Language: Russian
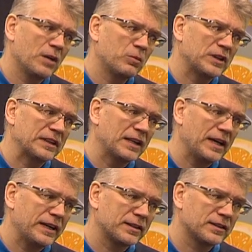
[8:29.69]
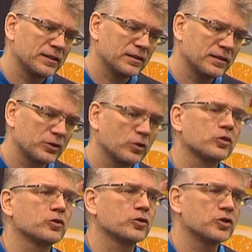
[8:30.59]
обладает, э, кто,
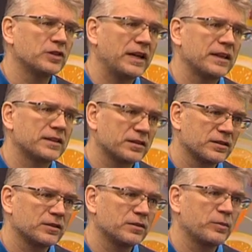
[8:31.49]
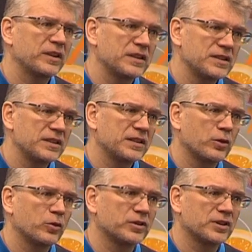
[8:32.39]
кто желает э, приносить
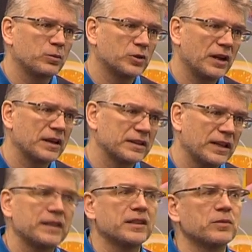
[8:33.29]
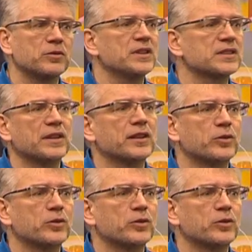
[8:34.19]
какое-то благо. Да? Это mm несколько